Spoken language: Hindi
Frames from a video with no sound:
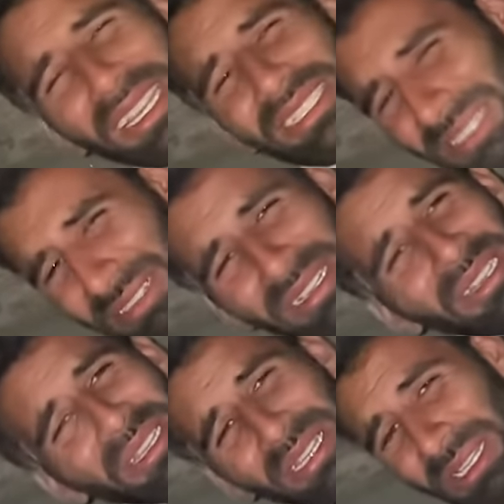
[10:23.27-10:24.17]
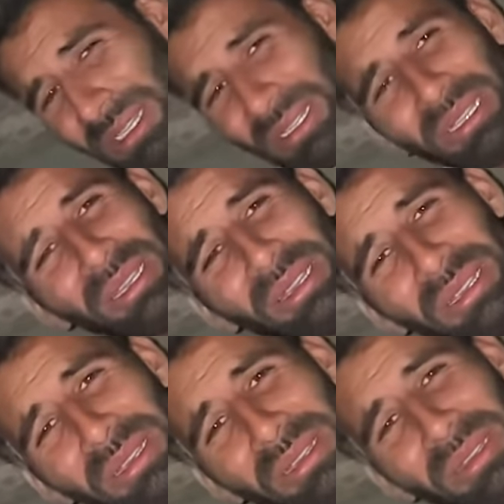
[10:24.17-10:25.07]
इधर ही सही मैं पूरी रात में
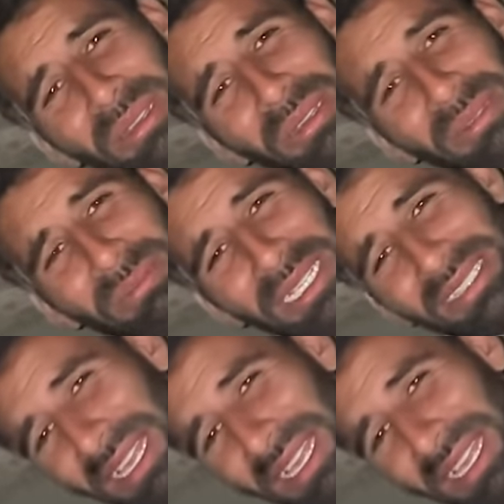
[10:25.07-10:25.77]
कुछ भी नहीं दूंगा ठीक है